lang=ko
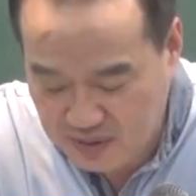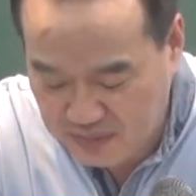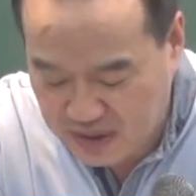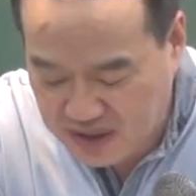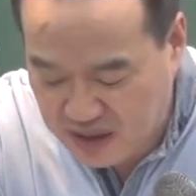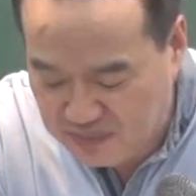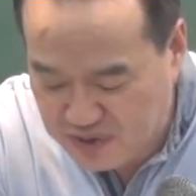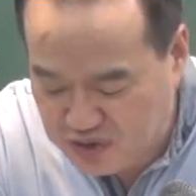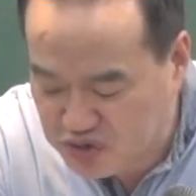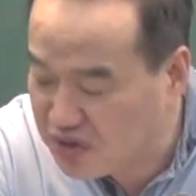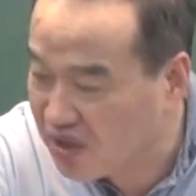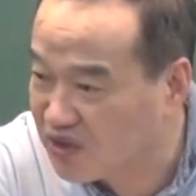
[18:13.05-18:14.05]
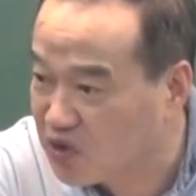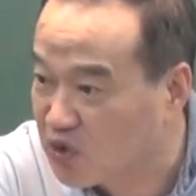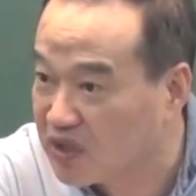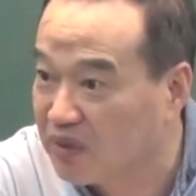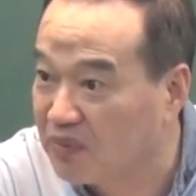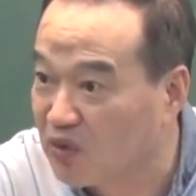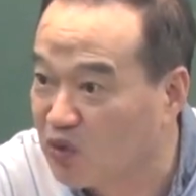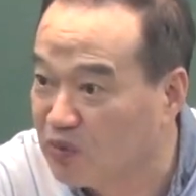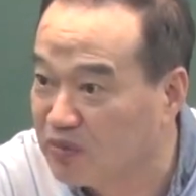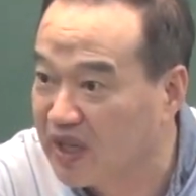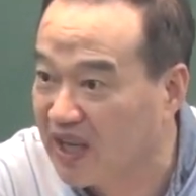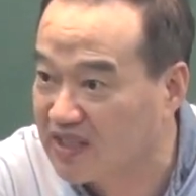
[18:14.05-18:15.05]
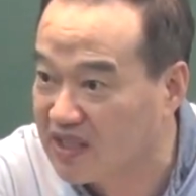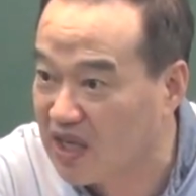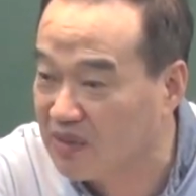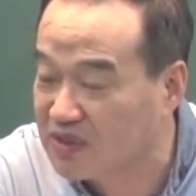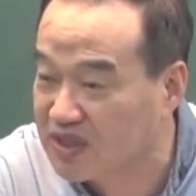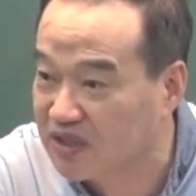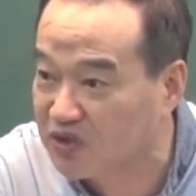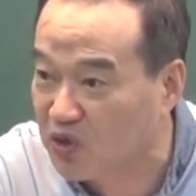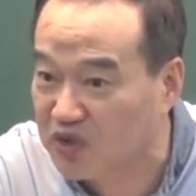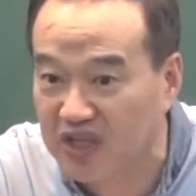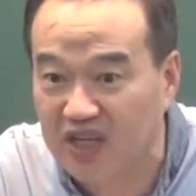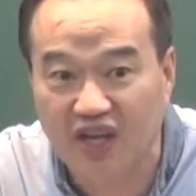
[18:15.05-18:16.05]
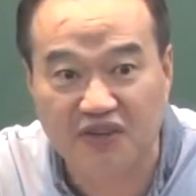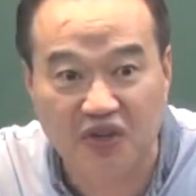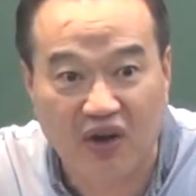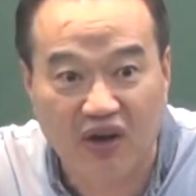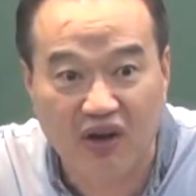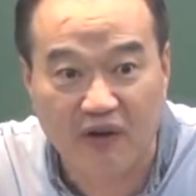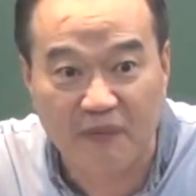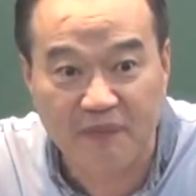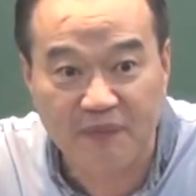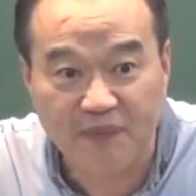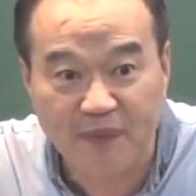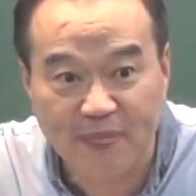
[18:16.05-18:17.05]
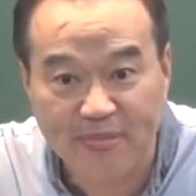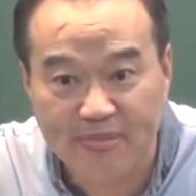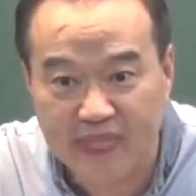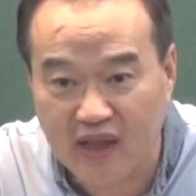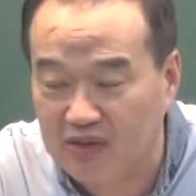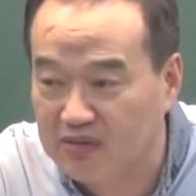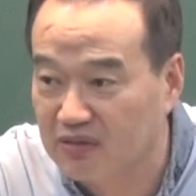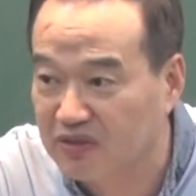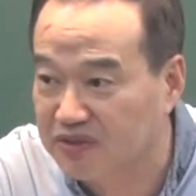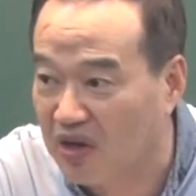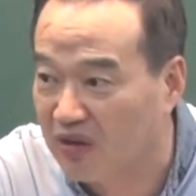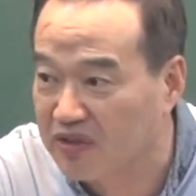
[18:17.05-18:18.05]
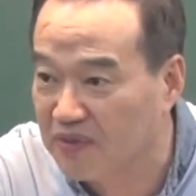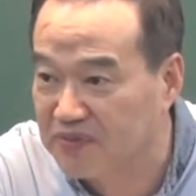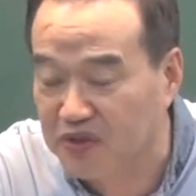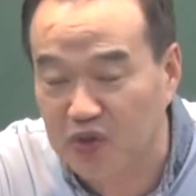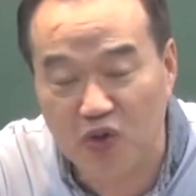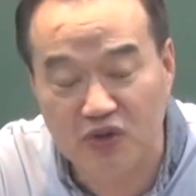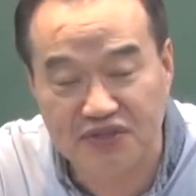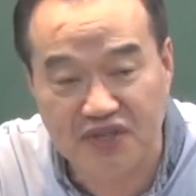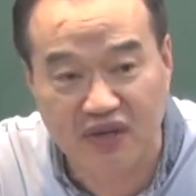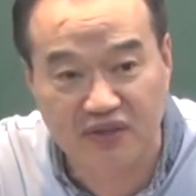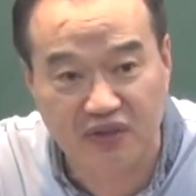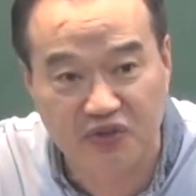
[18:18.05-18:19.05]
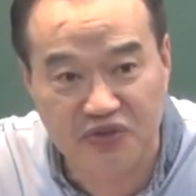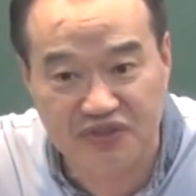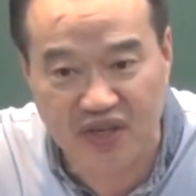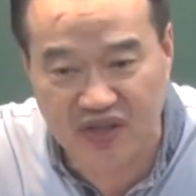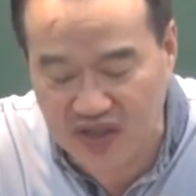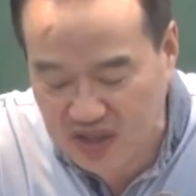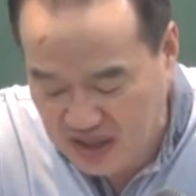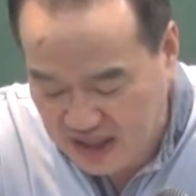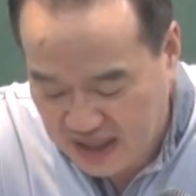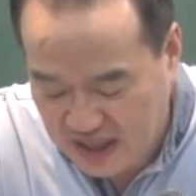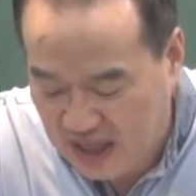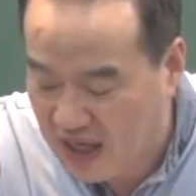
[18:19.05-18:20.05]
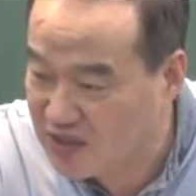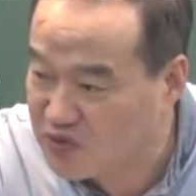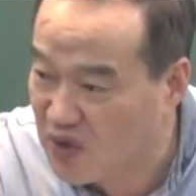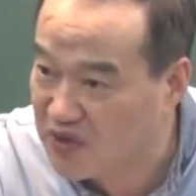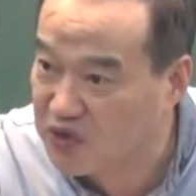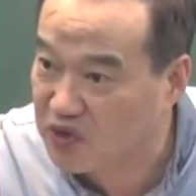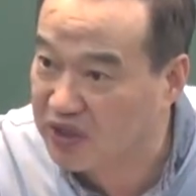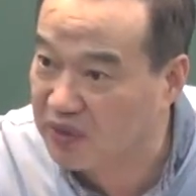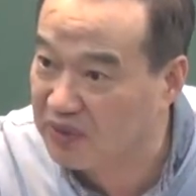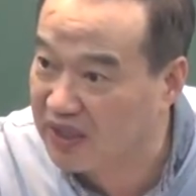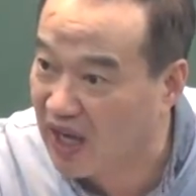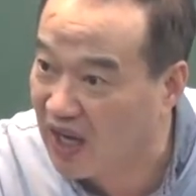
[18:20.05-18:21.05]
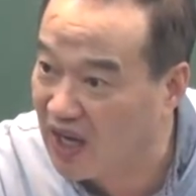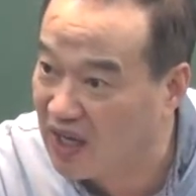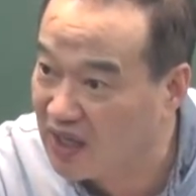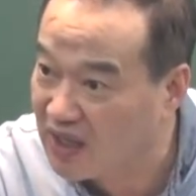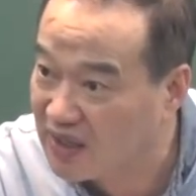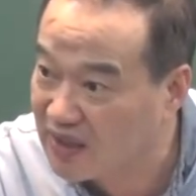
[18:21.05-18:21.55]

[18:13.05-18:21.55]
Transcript: 만약에 민주적인 조직이면 국민에게 책임을 지는 조직이겠죠. 그런 건 전혀 없이 효율성, 능률성을 강조한 조직입니다.